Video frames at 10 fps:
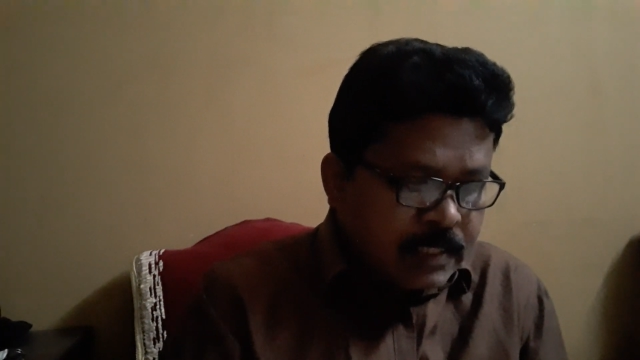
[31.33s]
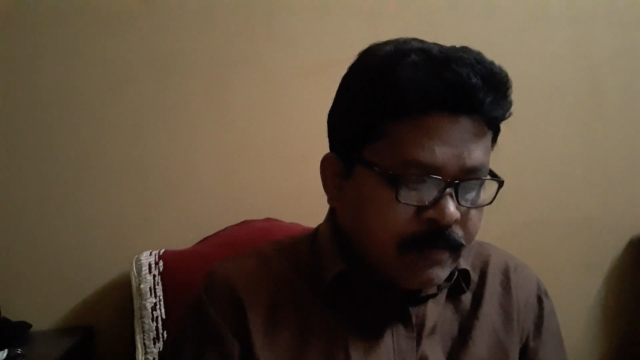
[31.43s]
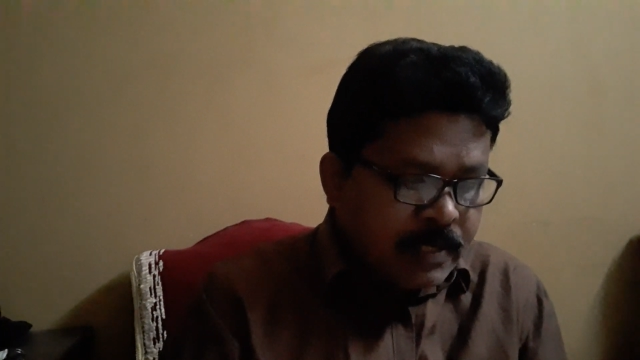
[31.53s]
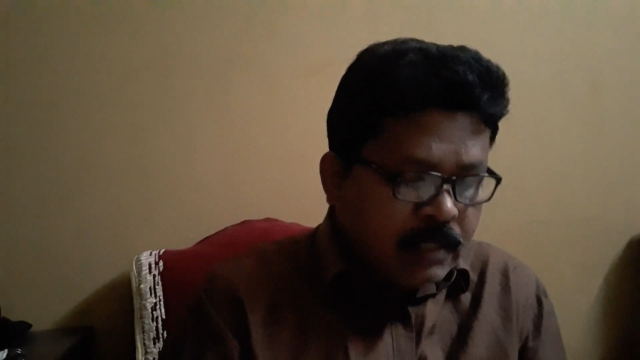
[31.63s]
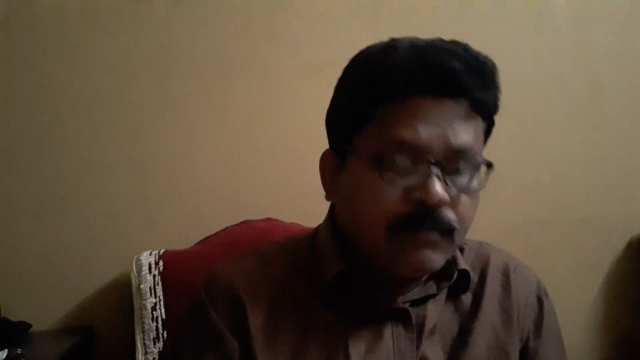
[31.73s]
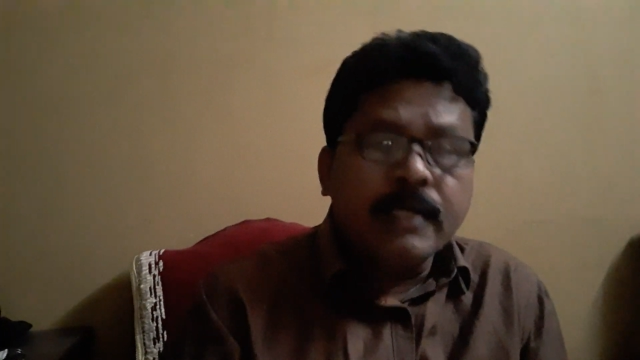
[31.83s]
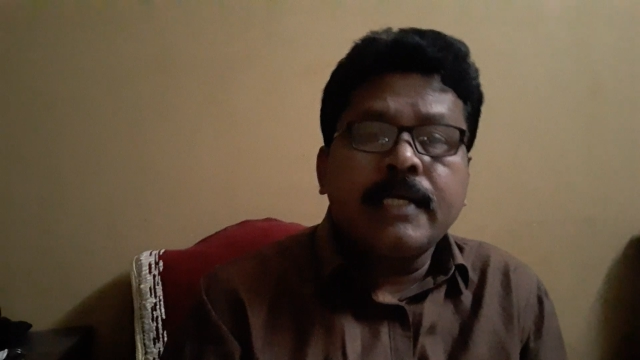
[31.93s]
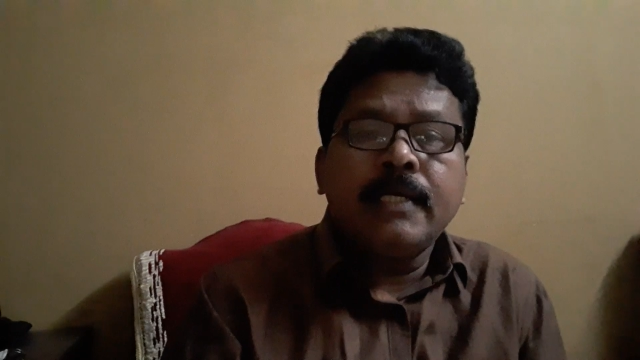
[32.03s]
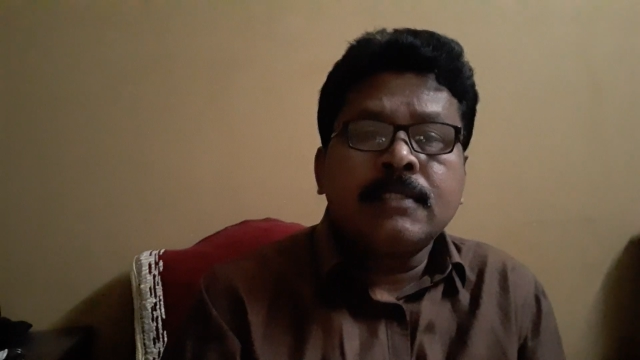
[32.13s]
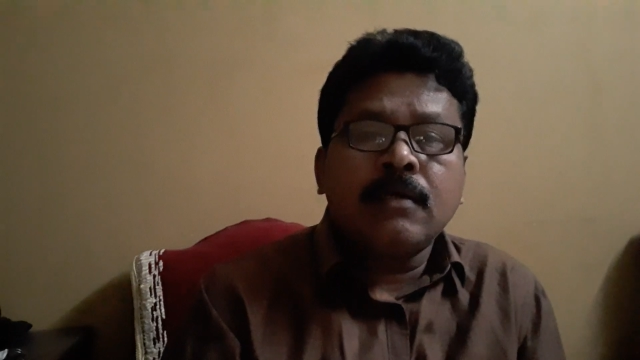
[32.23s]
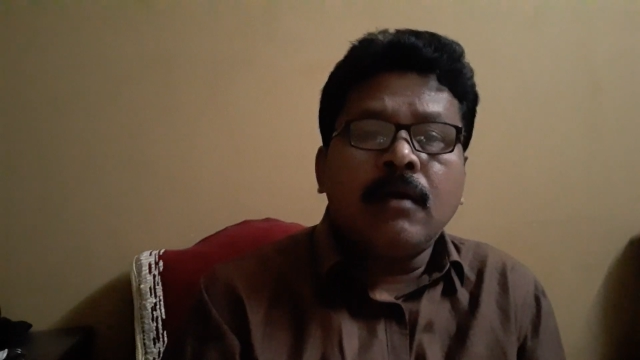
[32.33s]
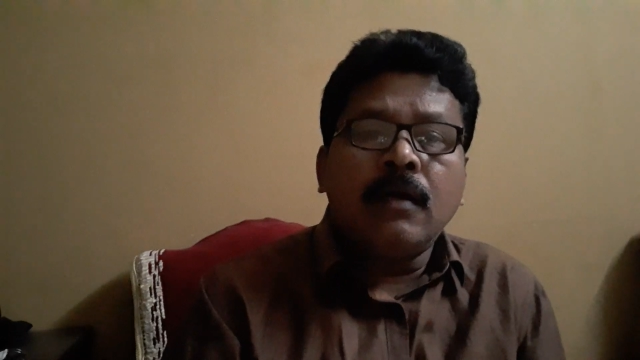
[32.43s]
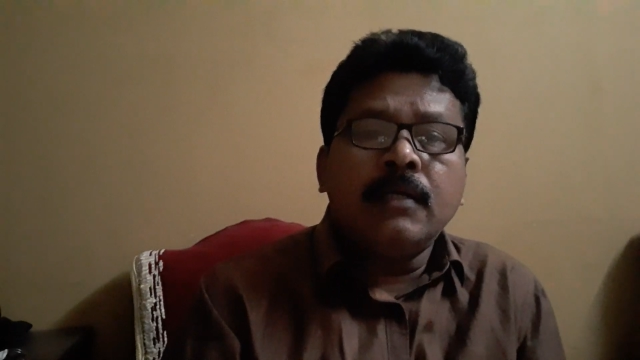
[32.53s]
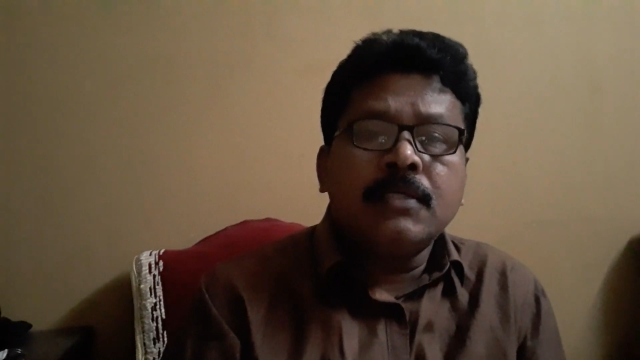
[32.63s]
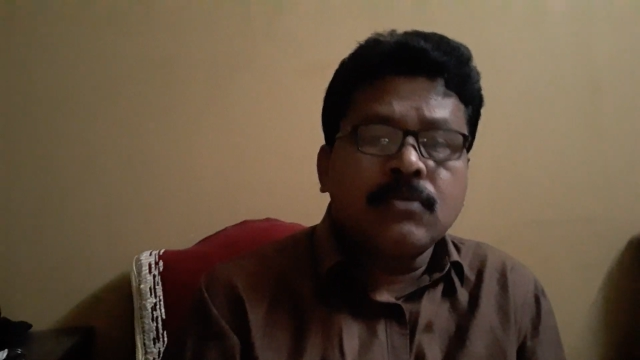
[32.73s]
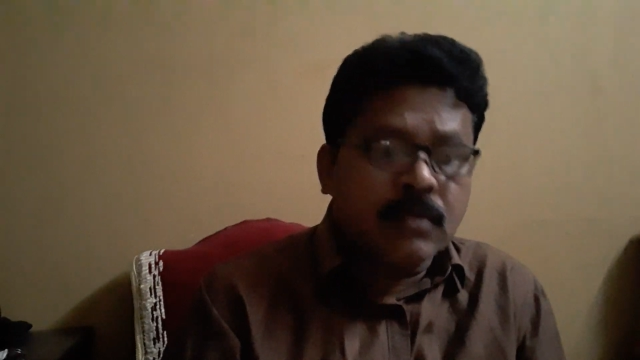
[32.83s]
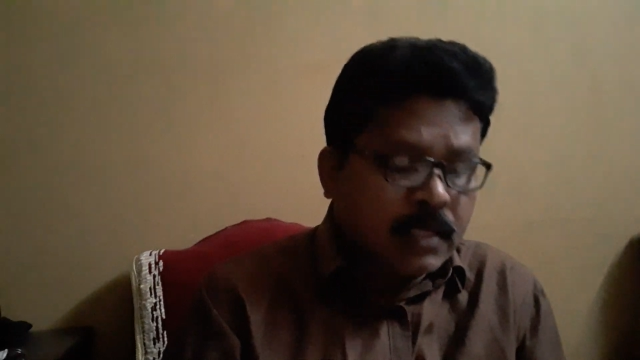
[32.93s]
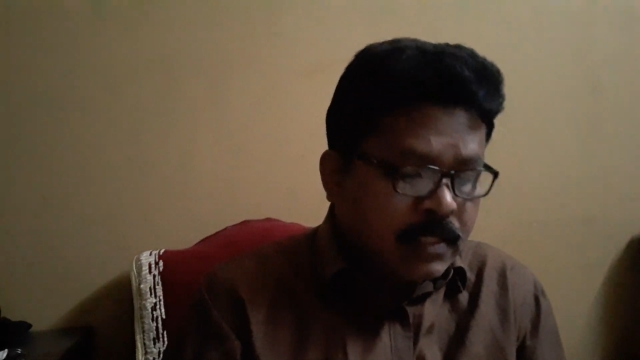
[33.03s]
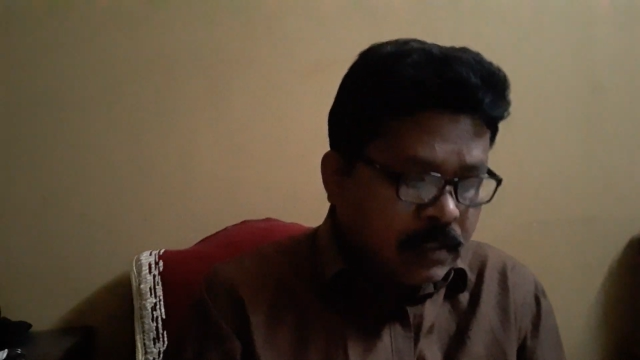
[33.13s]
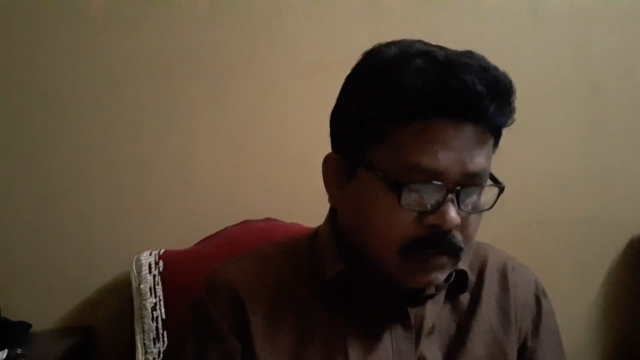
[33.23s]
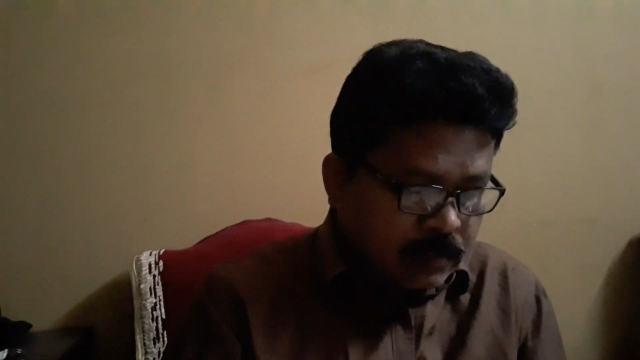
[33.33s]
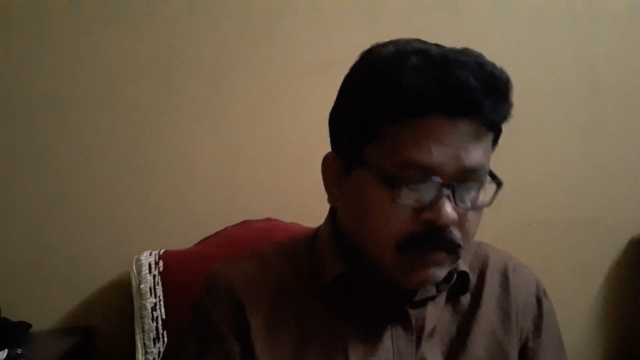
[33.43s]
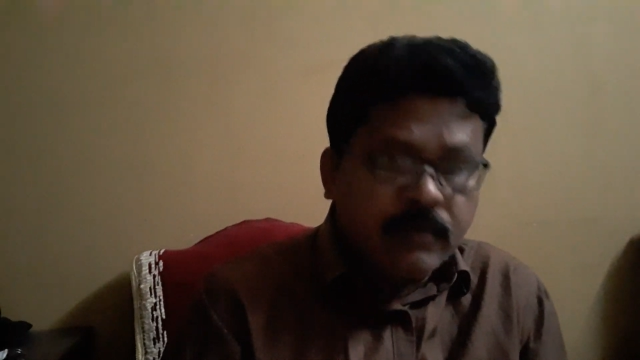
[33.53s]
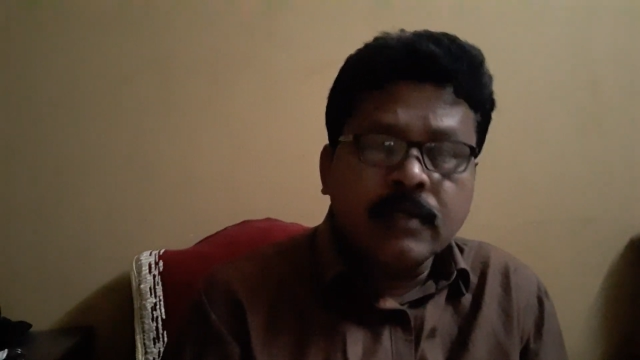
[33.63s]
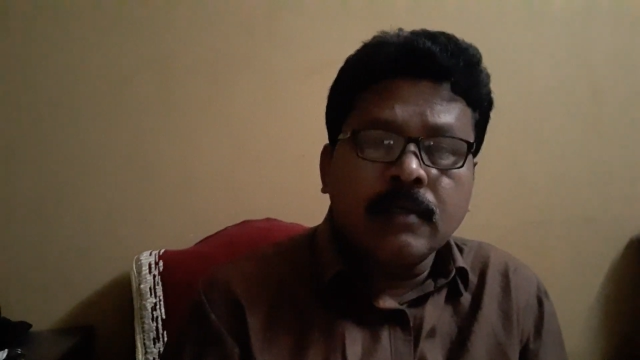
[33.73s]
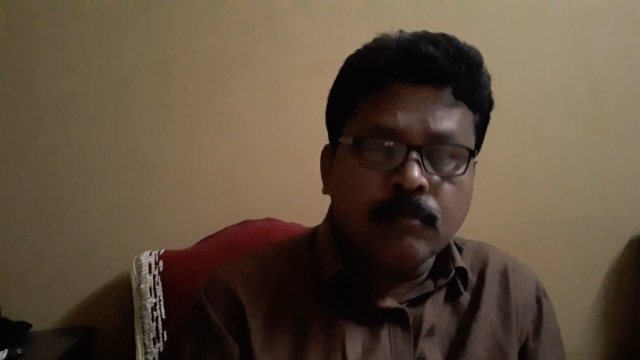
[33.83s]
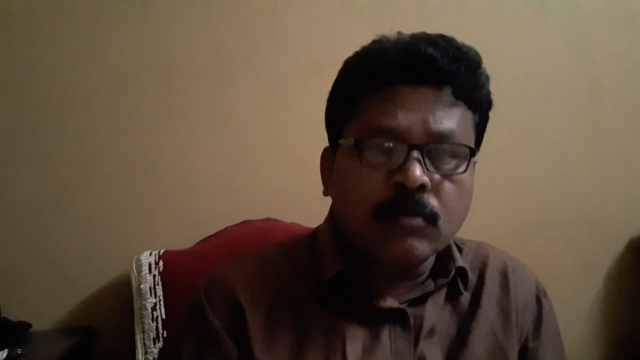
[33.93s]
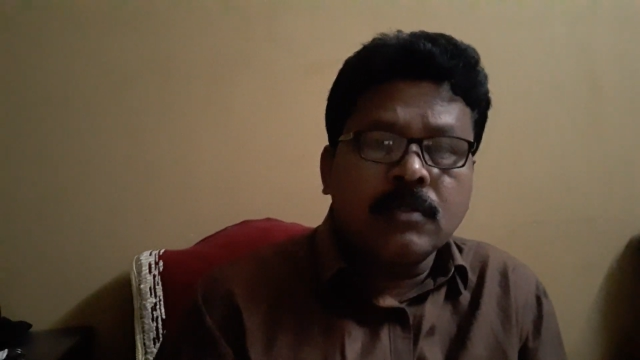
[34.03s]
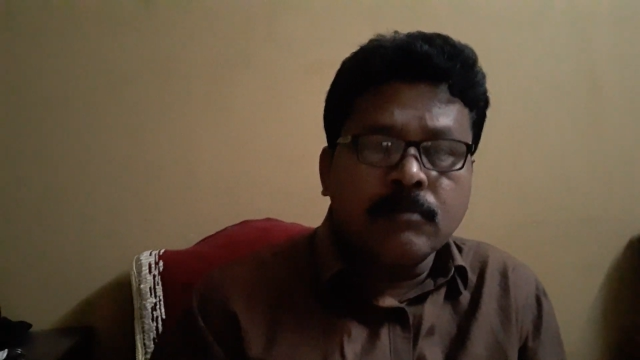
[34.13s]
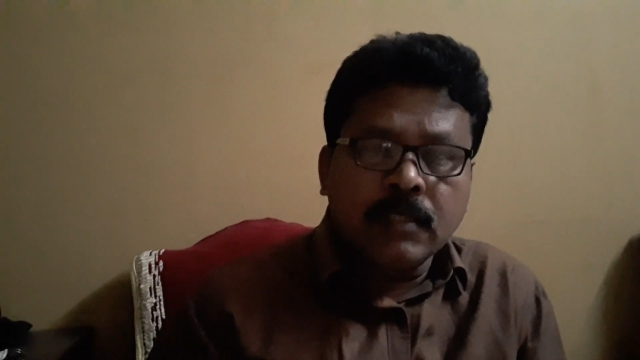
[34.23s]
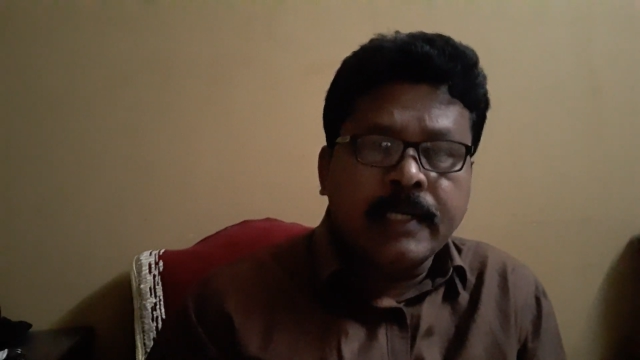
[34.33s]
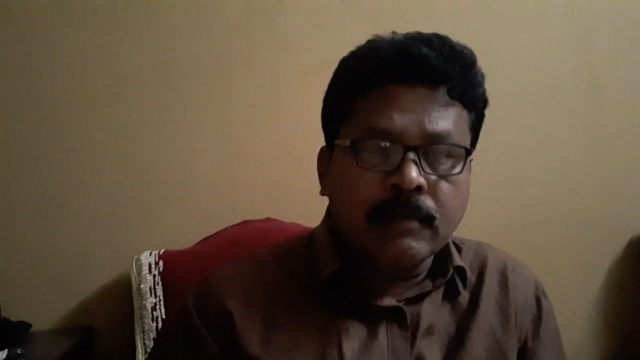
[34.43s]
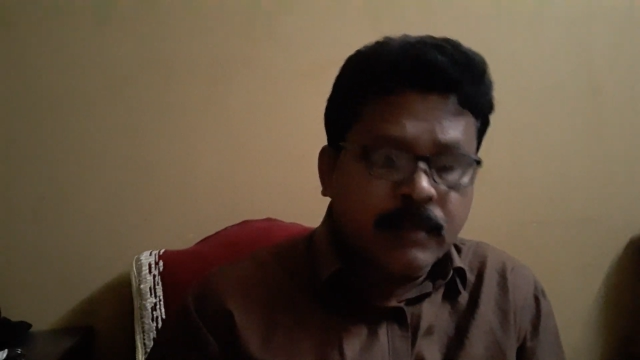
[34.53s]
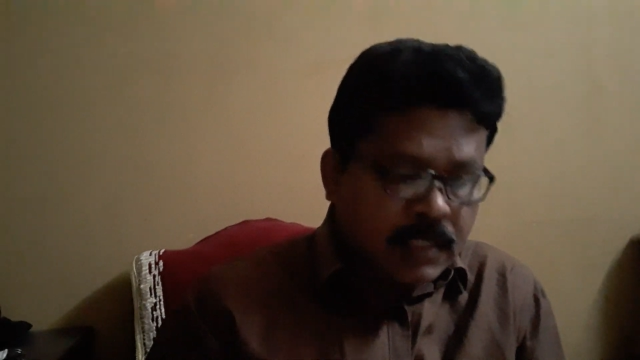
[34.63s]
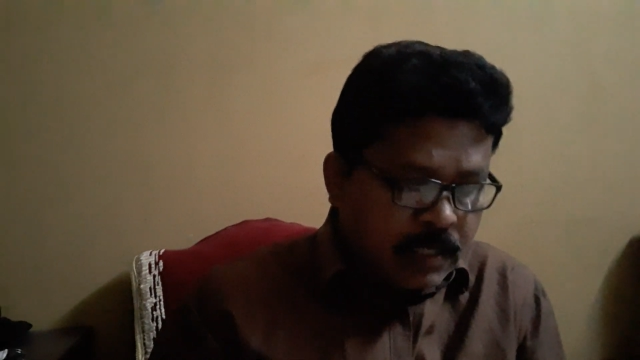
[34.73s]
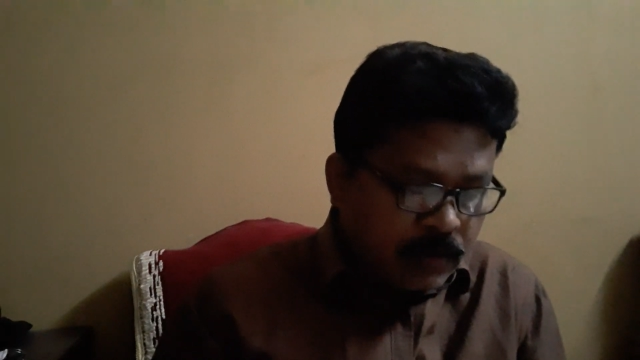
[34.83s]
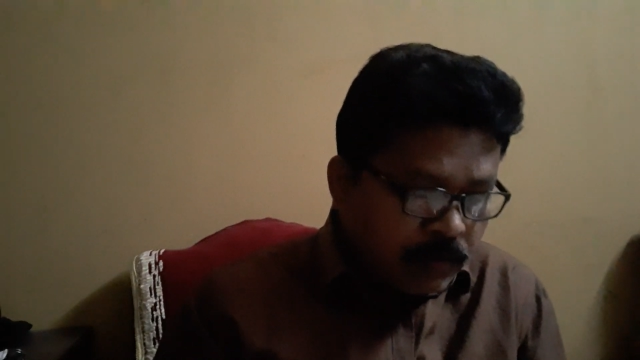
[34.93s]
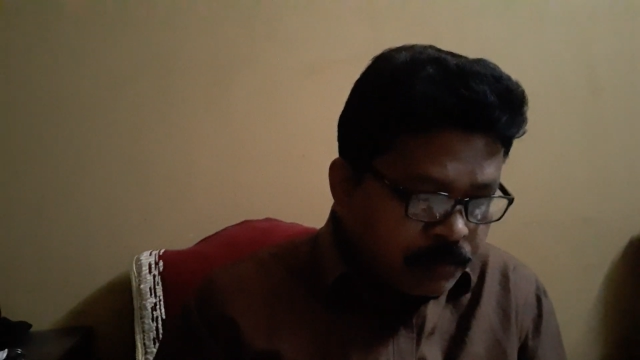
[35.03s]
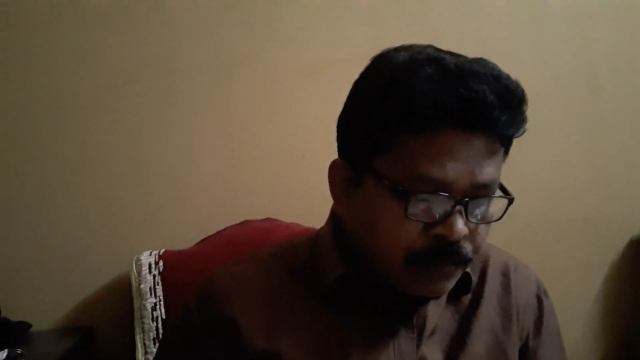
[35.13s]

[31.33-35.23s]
సెవెంటీ ఫైవ్ డేస్ హాలిడేస్ ఉన్నాయి ఈ మొత్తం ఈ అకాడమిక్ ఇయర్లో